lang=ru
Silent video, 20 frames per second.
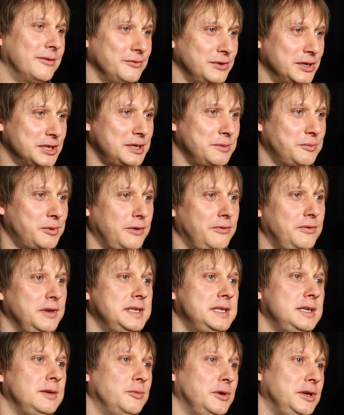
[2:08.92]
В нашей
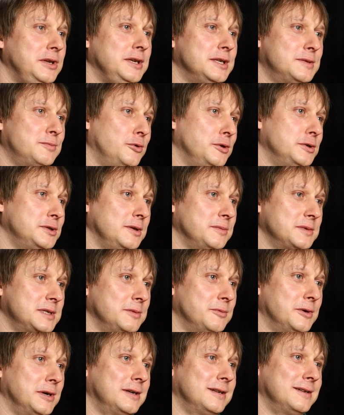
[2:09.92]
профессии мы не используем
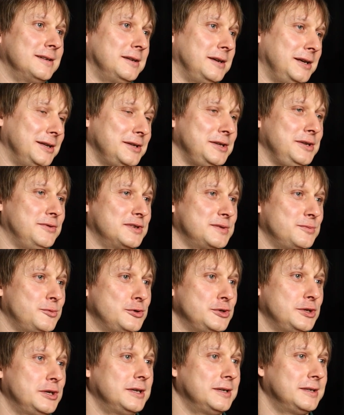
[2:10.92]
собак. Это
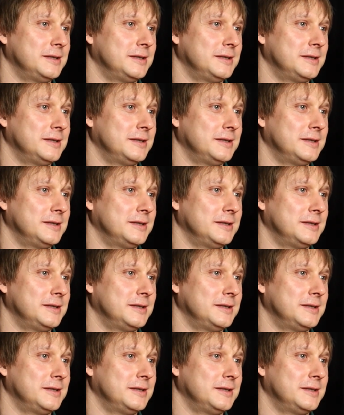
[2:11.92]
невозможно.